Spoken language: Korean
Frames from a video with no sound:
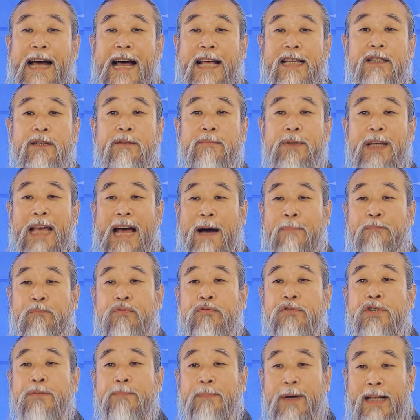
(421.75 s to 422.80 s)
가슴이
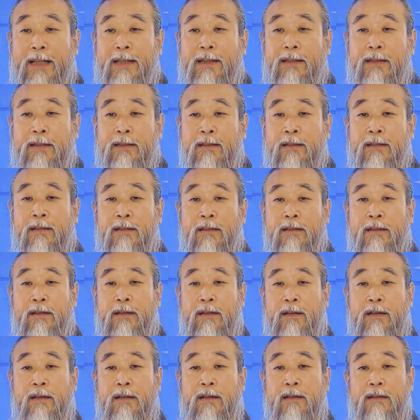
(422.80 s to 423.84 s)
아프지만
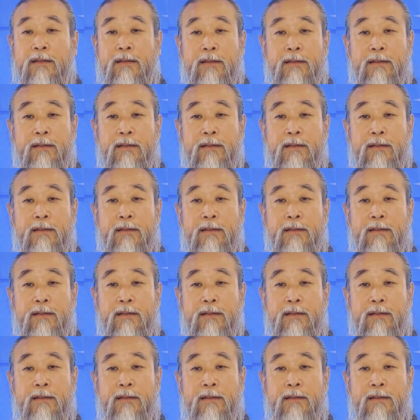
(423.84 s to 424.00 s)
어,